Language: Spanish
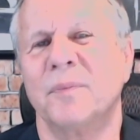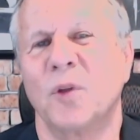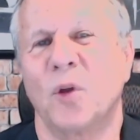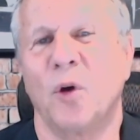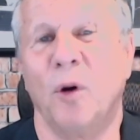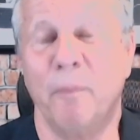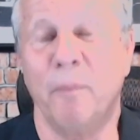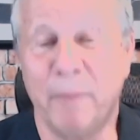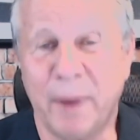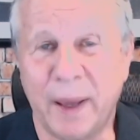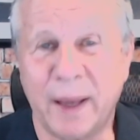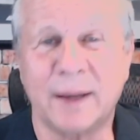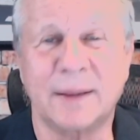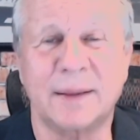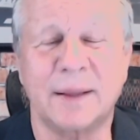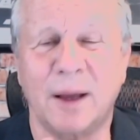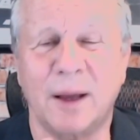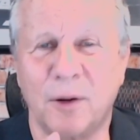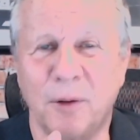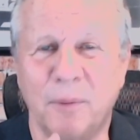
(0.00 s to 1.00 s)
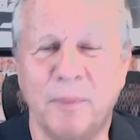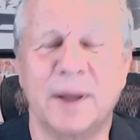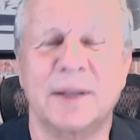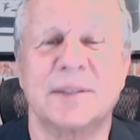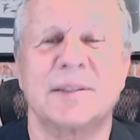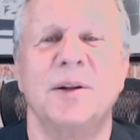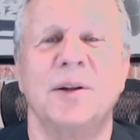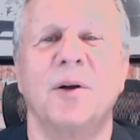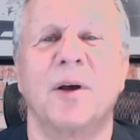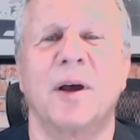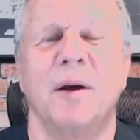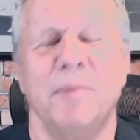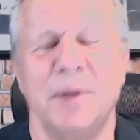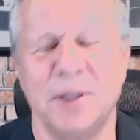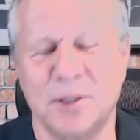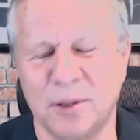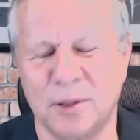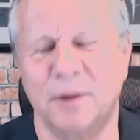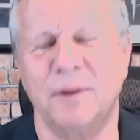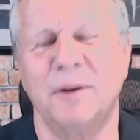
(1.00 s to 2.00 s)
Con Berta, con Marcelo
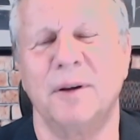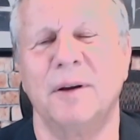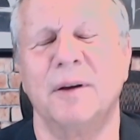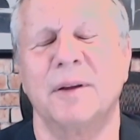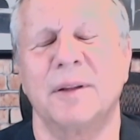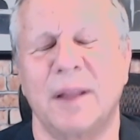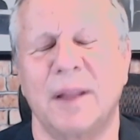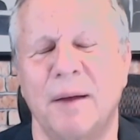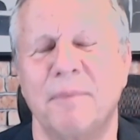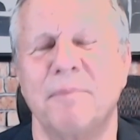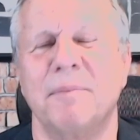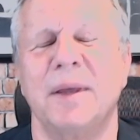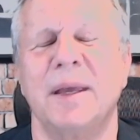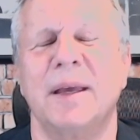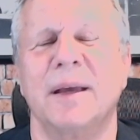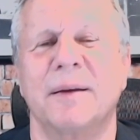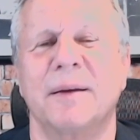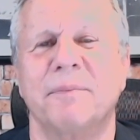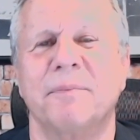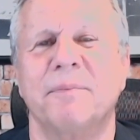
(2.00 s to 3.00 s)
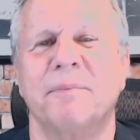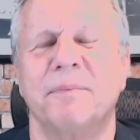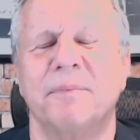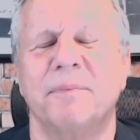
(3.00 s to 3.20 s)
Camiso también.